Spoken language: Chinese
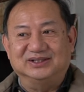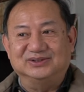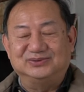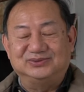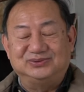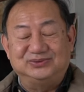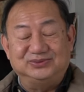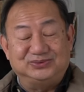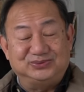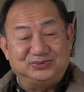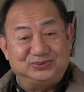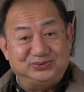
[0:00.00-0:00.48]

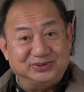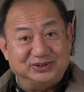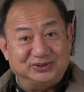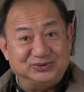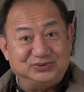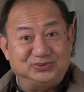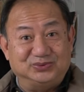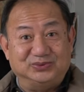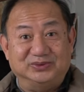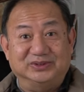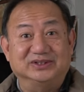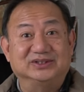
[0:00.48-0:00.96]
是需要
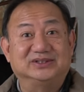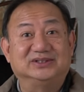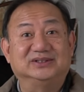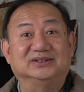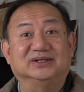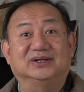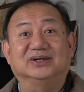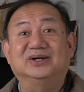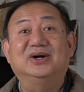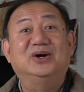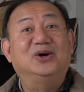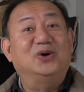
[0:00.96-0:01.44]
学习
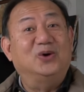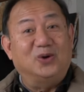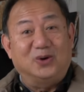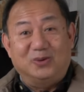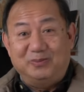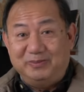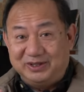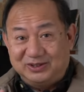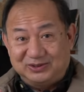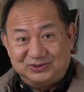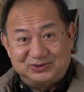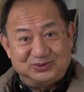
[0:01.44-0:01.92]
的。我
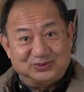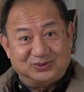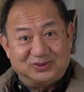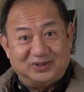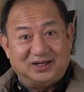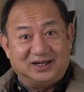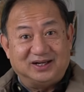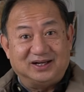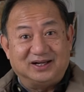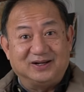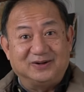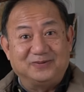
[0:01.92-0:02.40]
没有说
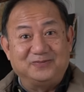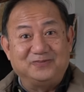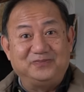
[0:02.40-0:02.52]
啊，